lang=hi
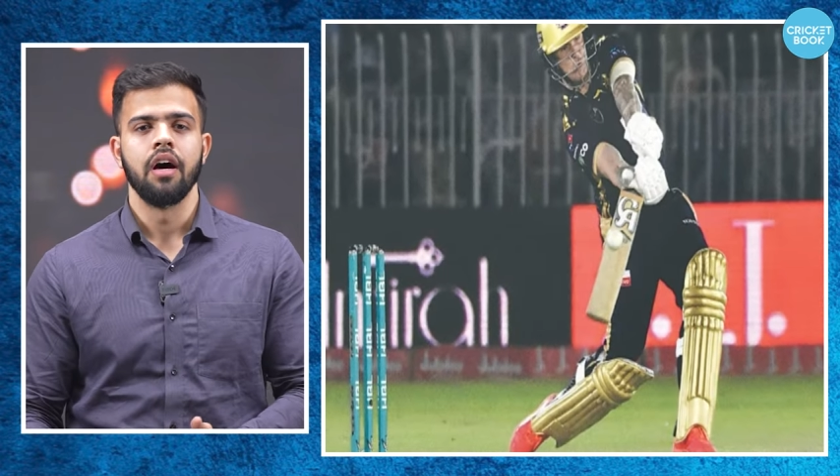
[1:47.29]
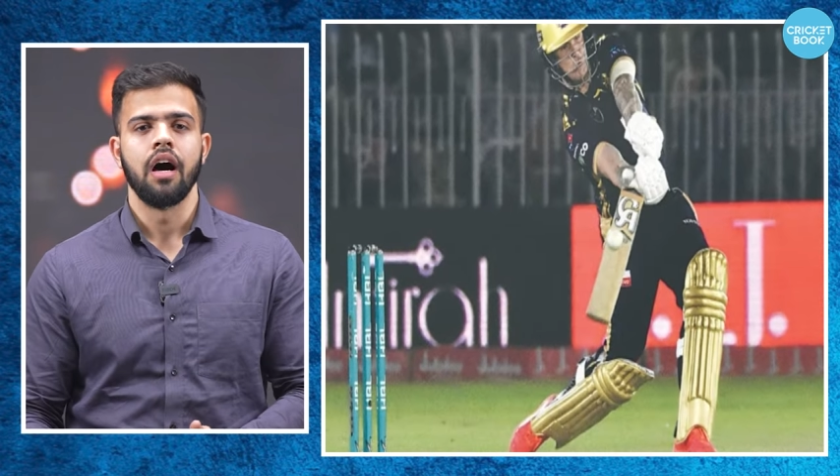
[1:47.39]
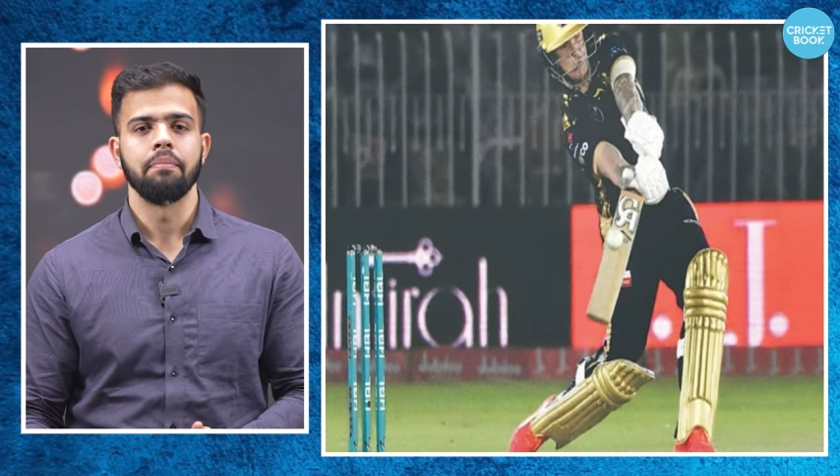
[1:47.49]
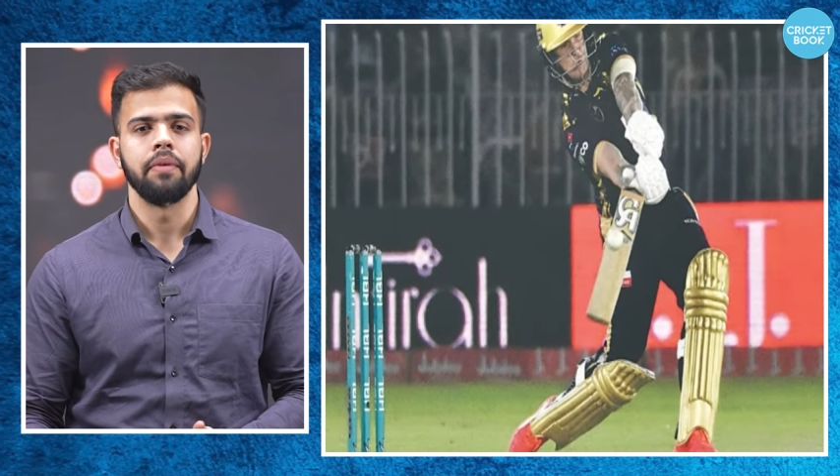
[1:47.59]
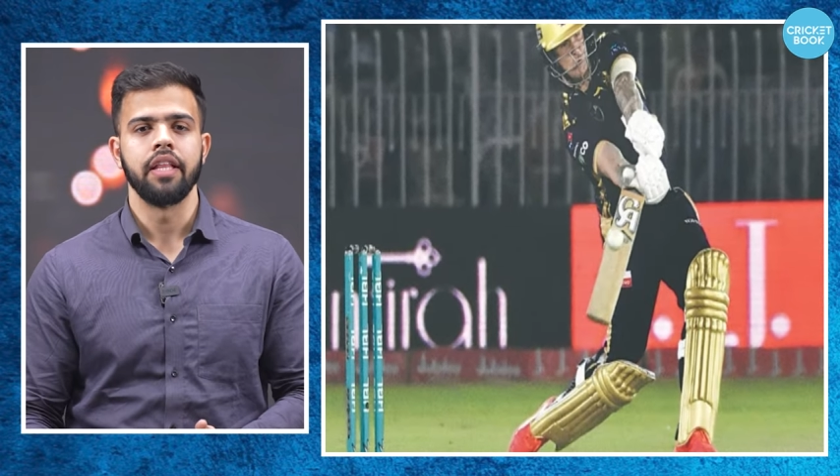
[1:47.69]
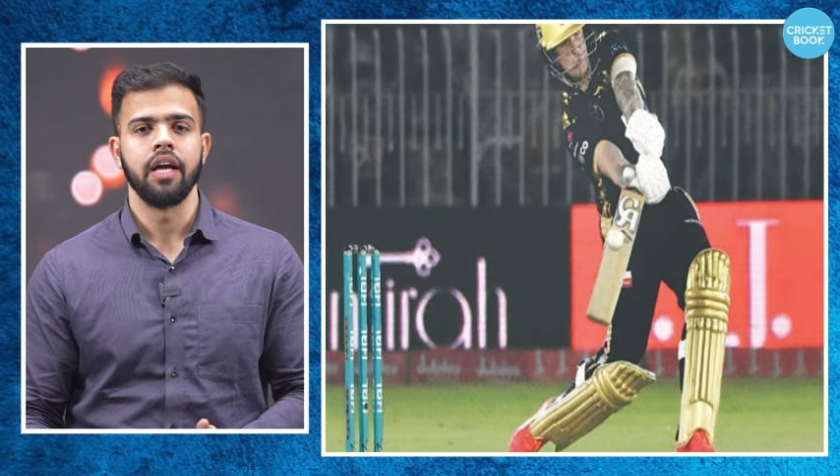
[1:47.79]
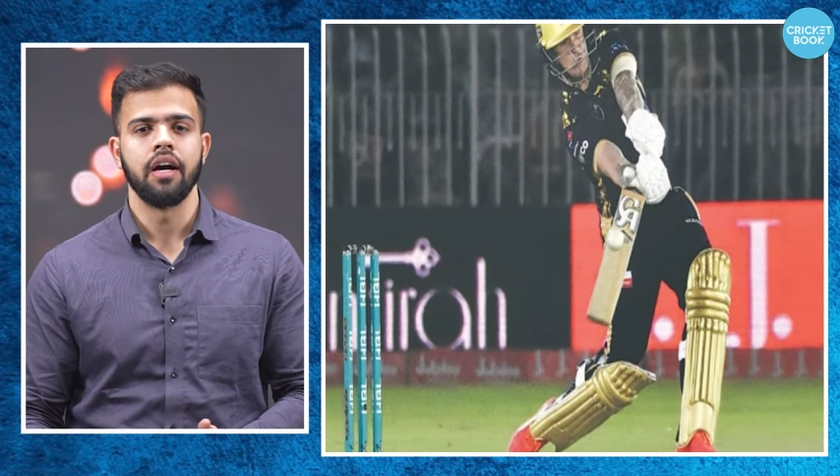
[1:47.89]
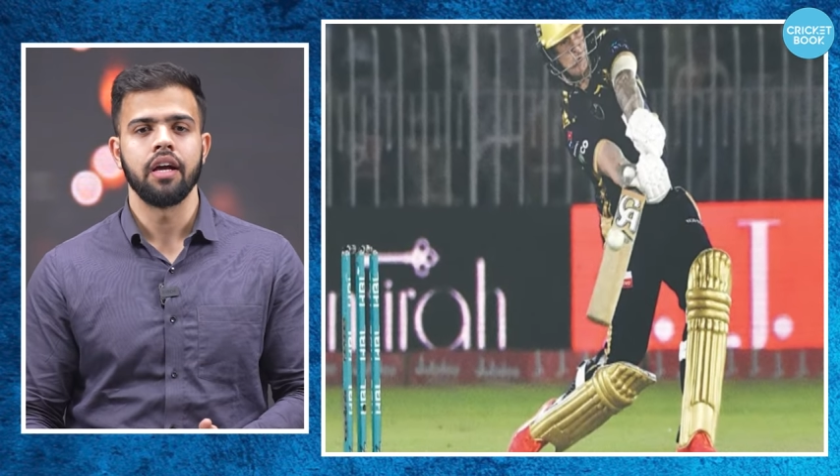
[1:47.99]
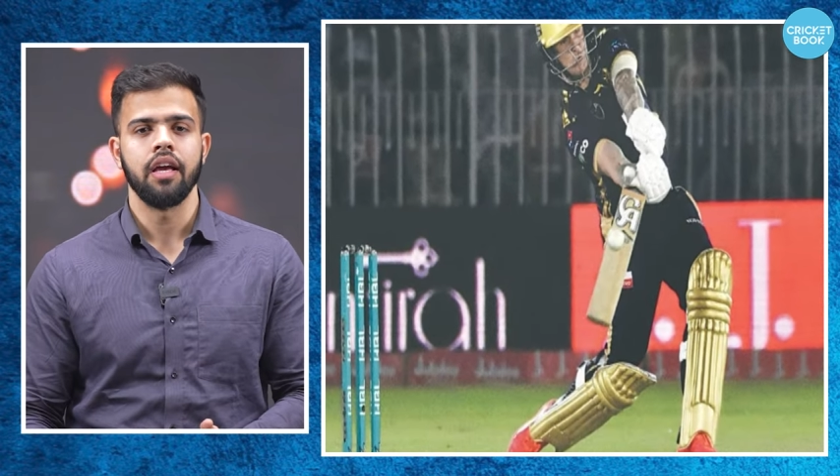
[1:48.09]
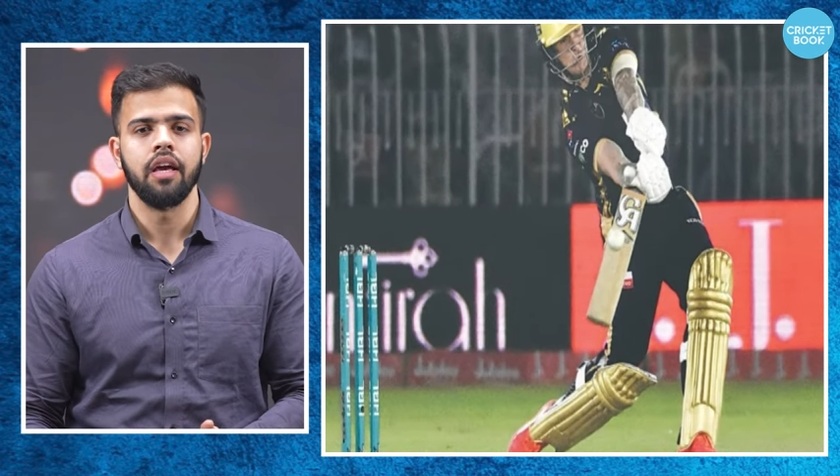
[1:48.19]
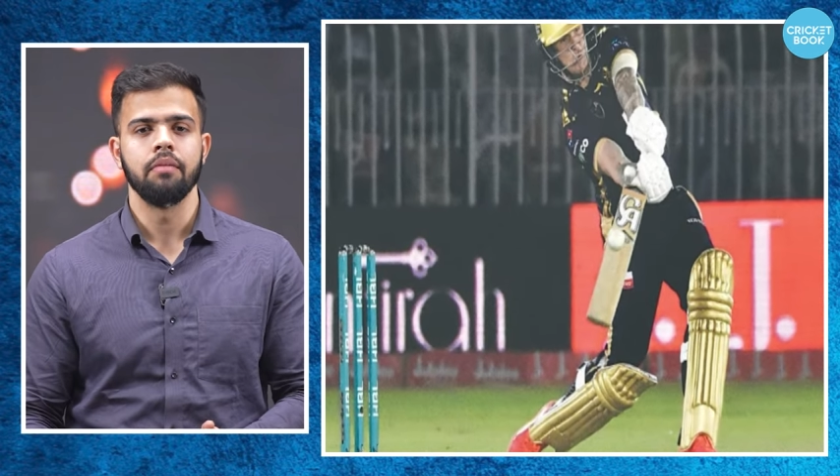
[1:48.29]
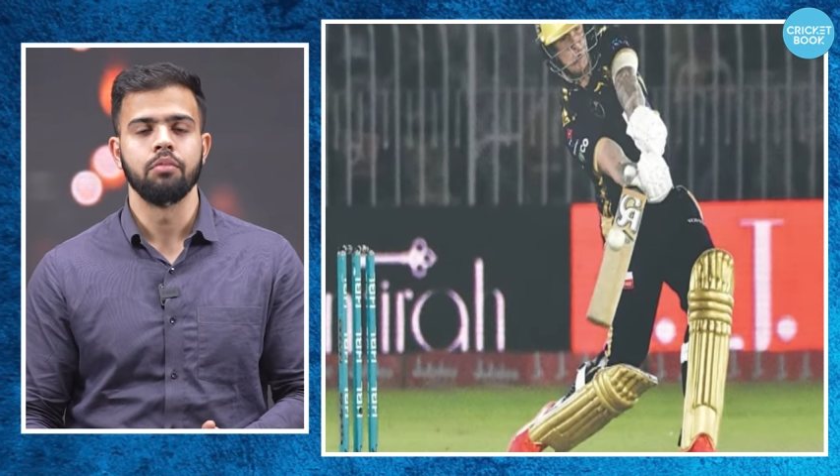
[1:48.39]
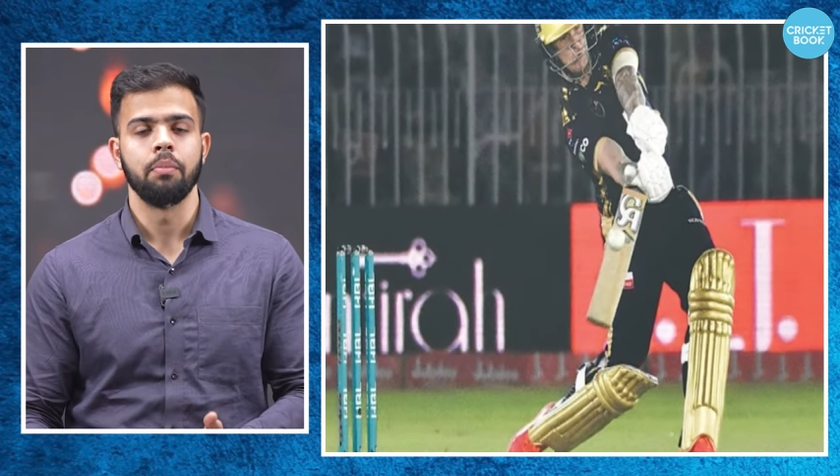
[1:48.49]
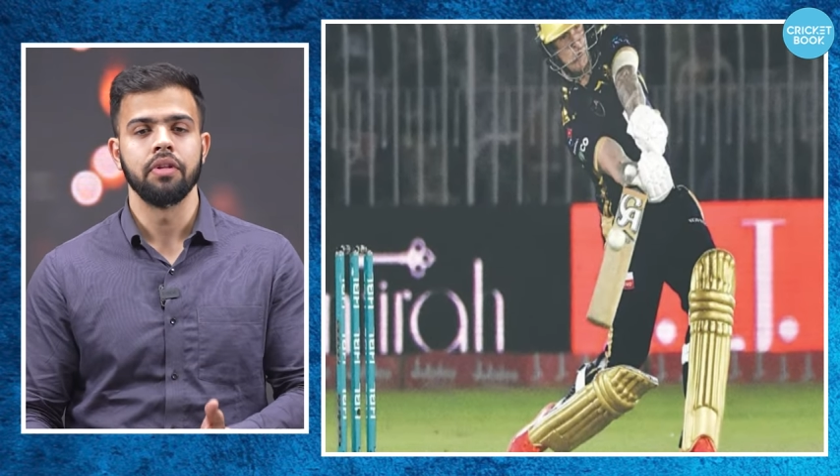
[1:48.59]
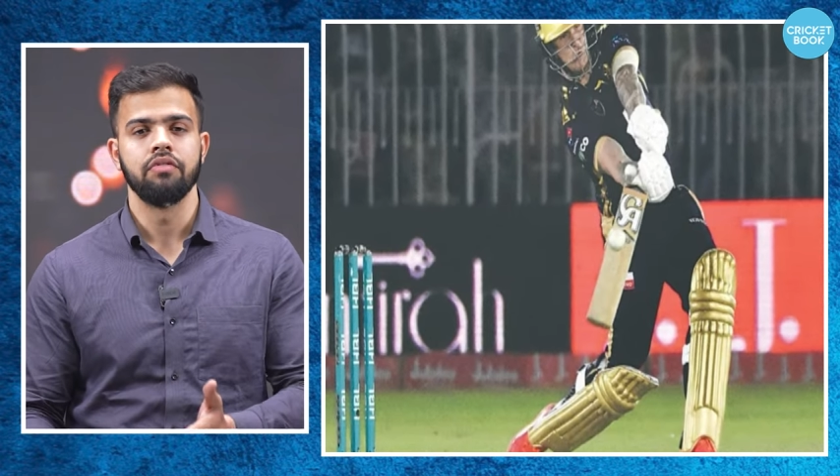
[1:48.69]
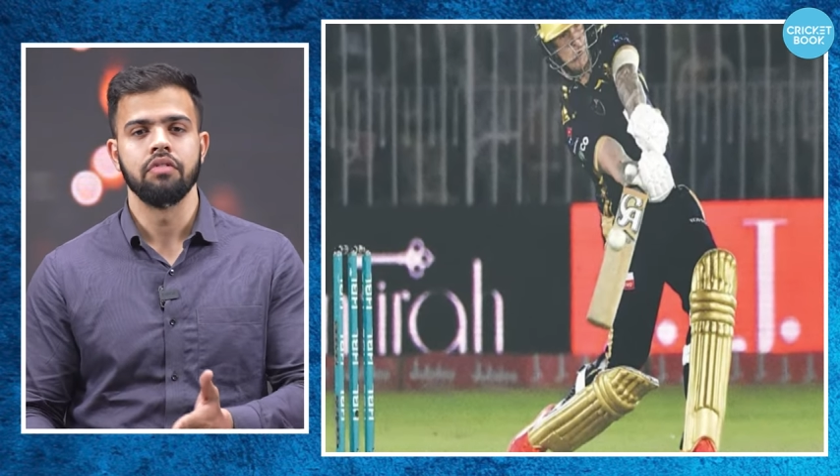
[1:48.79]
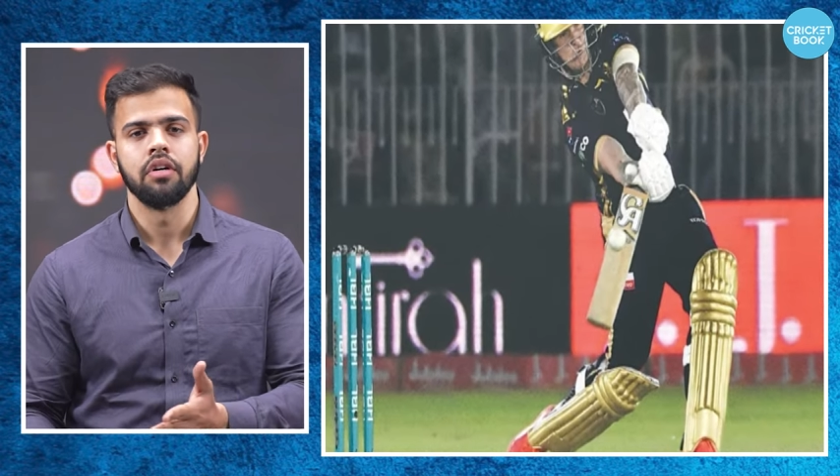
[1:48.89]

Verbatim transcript: आपने देखा कि मोहम्मद